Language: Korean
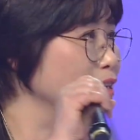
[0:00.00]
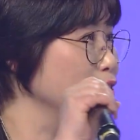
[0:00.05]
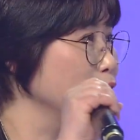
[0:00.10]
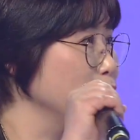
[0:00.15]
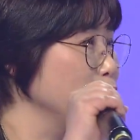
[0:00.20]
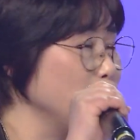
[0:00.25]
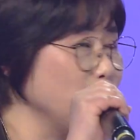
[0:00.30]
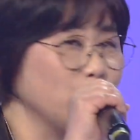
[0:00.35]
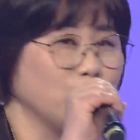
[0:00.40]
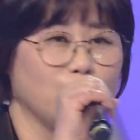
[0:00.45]

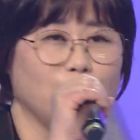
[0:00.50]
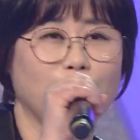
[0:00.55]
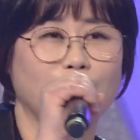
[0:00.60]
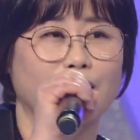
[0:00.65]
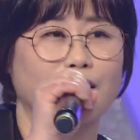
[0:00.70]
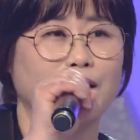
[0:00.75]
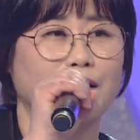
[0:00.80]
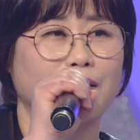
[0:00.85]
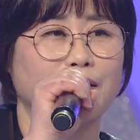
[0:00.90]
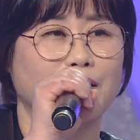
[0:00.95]
아니고 김장
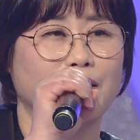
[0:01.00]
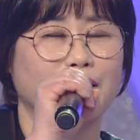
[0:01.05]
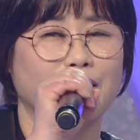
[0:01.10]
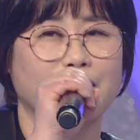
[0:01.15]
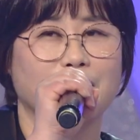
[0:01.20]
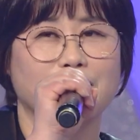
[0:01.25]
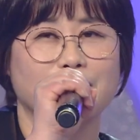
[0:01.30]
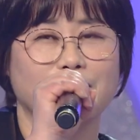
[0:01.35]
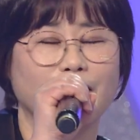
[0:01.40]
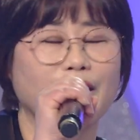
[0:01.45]
한 번은 안
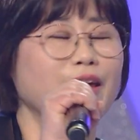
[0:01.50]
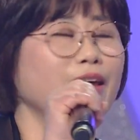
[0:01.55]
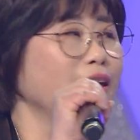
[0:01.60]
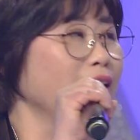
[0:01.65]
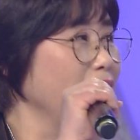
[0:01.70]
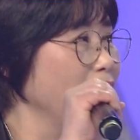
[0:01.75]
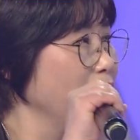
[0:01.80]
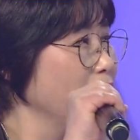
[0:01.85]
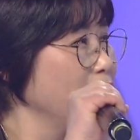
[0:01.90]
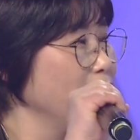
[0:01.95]
돕냐?
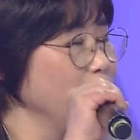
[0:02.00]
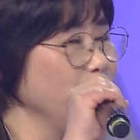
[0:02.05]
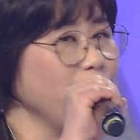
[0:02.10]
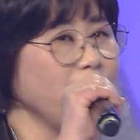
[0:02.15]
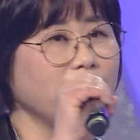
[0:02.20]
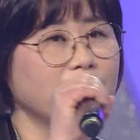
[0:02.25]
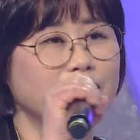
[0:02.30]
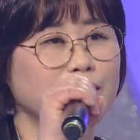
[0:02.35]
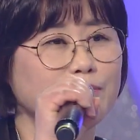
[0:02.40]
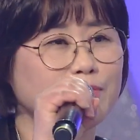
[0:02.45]
네.
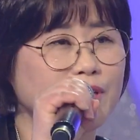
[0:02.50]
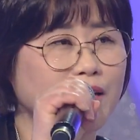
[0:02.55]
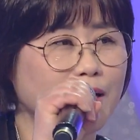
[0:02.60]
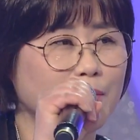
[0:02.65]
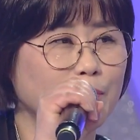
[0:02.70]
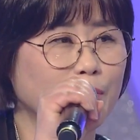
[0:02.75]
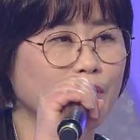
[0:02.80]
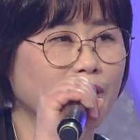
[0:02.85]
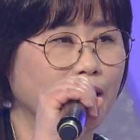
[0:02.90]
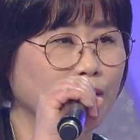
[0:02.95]
왜 김장
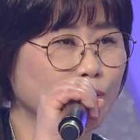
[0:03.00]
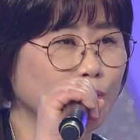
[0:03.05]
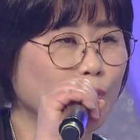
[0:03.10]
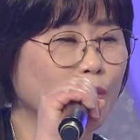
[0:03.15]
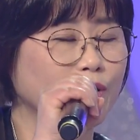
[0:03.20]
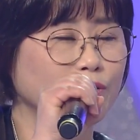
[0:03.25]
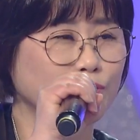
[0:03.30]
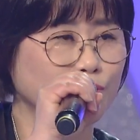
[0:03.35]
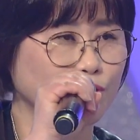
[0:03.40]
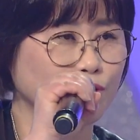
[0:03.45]
한번 안
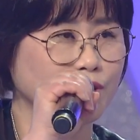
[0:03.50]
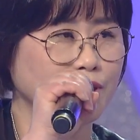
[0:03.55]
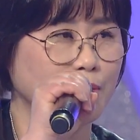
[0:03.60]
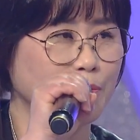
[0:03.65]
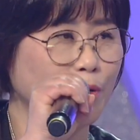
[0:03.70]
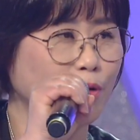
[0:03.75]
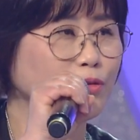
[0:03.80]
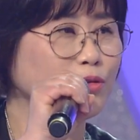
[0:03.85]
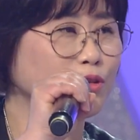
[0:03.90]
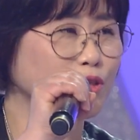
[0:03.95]
도와주느냐
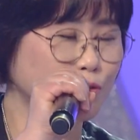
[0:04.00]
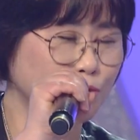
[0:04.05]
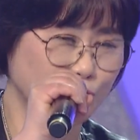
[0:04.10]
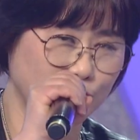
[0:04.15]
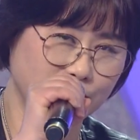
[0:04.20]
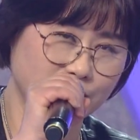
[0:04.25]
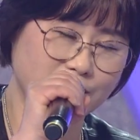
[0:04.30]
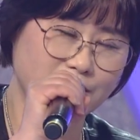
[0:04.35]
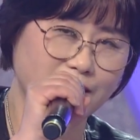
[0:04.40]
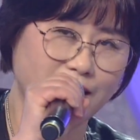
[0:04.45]
며느리도
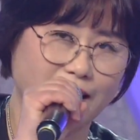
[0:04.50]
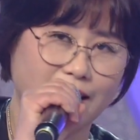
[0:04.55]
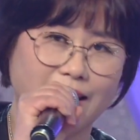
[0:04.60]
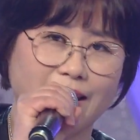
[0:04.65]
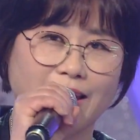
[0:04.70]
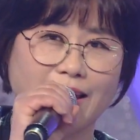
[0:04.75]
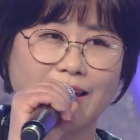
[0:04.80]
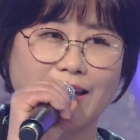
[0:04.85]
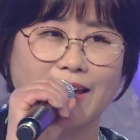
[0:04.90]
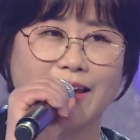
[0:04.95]

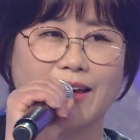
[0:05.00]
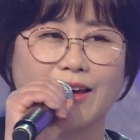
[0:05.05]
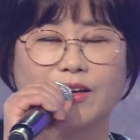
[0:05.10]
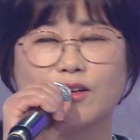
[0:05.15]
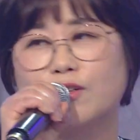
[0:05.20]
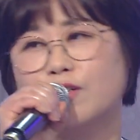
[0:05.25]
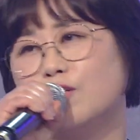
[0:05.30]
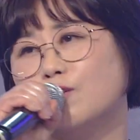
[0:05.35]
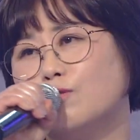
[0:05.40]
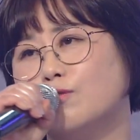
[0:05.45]
있는데
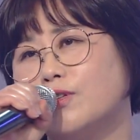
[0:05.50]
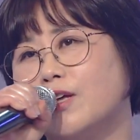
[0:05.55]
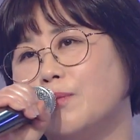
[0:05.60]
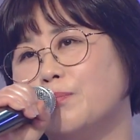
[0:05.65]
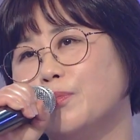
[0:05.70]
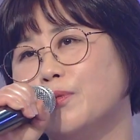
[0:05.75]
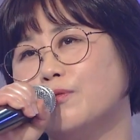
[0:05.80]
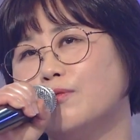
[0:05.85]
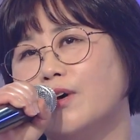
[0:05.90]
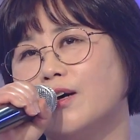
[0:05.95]
어. 그리고
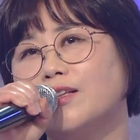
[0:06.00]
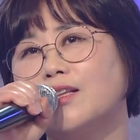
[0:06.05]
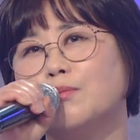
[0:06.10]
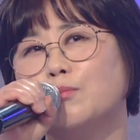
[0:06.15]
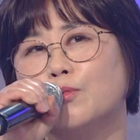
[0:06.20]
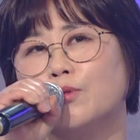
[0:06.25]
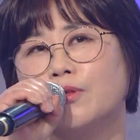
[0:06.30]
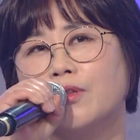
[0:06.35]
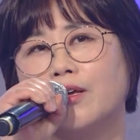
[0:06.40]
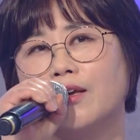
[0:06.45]
남편도 하다
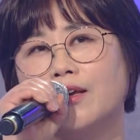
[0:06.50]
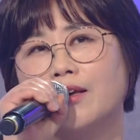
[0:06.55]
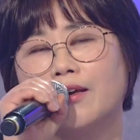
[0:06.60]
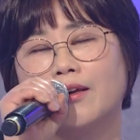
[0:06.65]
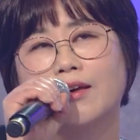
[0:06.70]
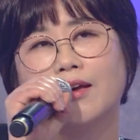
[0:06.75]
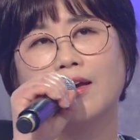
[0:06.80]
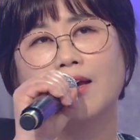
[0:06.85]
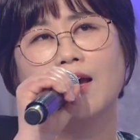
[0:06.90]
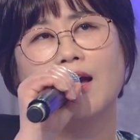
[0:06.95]

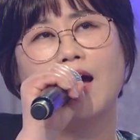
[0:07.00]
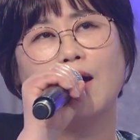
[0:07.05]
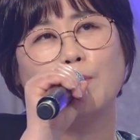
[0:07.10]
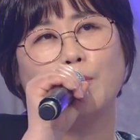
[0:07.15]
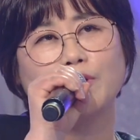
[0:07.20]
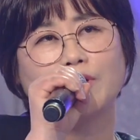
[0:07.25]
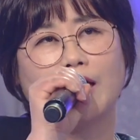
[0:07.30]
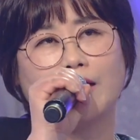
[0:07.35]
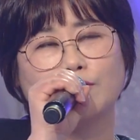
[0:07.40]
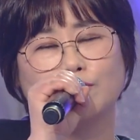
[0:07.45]
못해
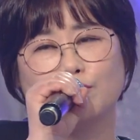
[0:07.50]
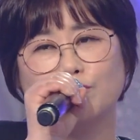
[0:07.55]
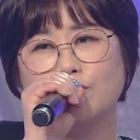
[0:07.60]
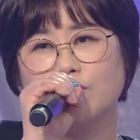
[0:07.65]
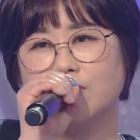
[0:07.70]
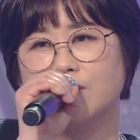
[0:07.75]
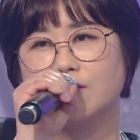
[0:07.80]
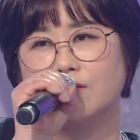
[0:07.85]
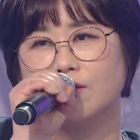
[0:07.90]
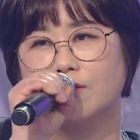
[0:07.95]
한번
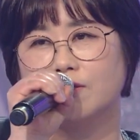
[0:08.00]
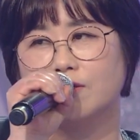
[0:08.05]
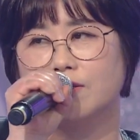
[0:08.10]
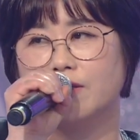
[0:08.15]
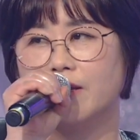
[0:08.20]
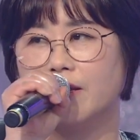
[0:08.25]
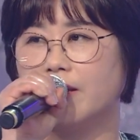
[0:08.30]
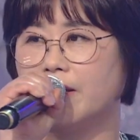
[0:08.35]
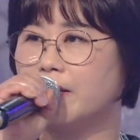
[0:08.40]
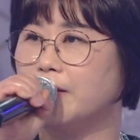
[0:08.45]
다툰 일이
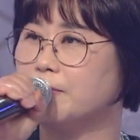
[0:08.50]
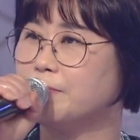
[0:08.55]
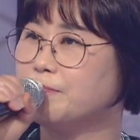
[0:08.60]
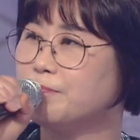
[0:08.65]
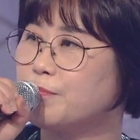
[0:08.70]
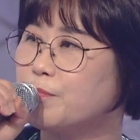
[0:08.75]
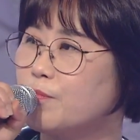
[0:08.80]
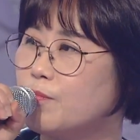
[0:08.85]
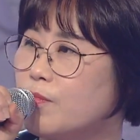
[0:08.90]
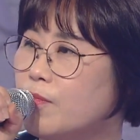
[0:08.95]
있었는데
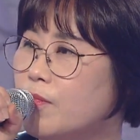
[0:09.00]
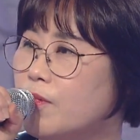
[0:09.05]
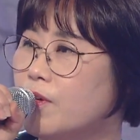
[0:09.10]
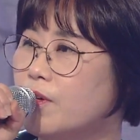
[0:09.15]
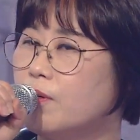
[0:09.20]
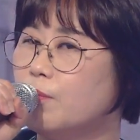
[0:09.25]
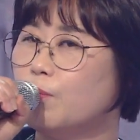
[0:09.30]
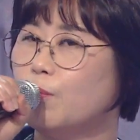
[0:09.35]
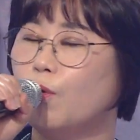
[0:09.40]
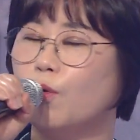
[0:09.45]

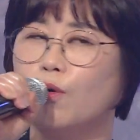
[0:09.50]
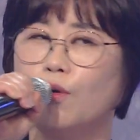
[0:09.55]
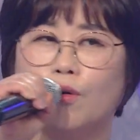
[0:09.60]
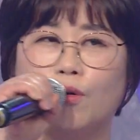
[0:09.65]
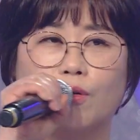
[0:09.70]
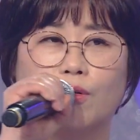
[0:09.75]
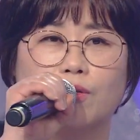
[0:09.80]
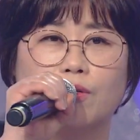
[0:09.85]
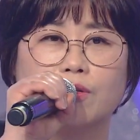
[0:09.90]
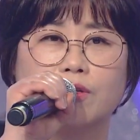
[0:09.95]

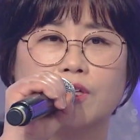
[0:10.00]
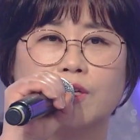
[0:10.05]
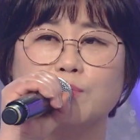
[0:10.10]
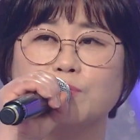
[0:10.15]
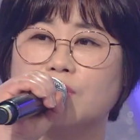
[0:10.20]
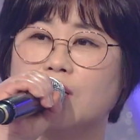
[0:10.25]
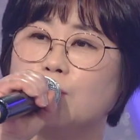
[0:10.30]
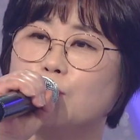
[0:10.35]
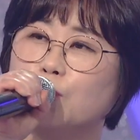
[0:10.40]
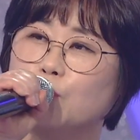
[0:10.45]
뭐
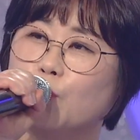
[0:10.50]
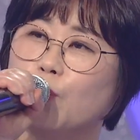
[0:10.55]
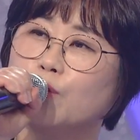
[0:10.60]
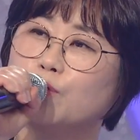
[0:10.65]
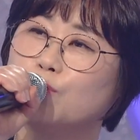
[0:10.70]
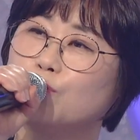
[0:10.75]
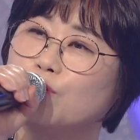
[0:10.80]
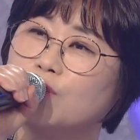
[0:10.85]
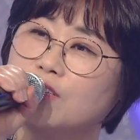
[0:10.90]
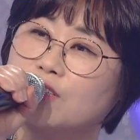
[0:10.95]
김장 한번
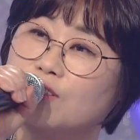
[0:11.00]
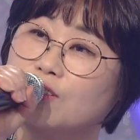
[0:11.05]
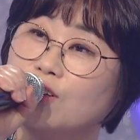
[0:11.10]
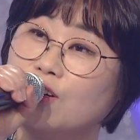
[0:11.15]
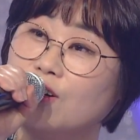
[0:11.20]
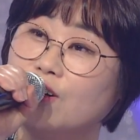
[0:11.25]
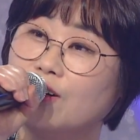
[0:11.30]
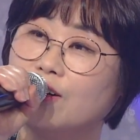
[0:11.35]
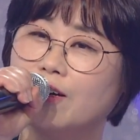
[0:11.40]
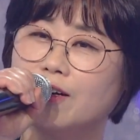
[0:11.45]
도와준 일
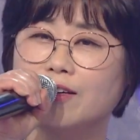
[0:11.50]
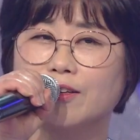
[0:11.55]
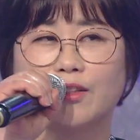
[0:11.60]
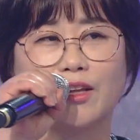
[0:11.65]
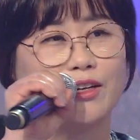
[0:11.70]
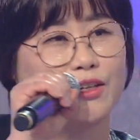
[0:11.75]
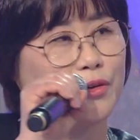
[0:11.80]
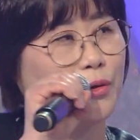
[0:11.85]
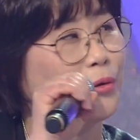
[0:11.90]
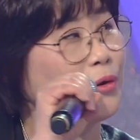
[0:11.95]
있어? 예,
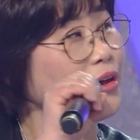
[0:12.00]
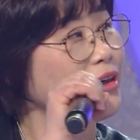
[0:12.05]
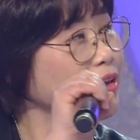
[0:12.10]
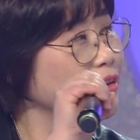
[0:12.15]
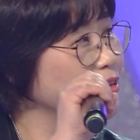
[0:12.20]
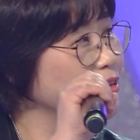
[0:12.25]
딱 이렇게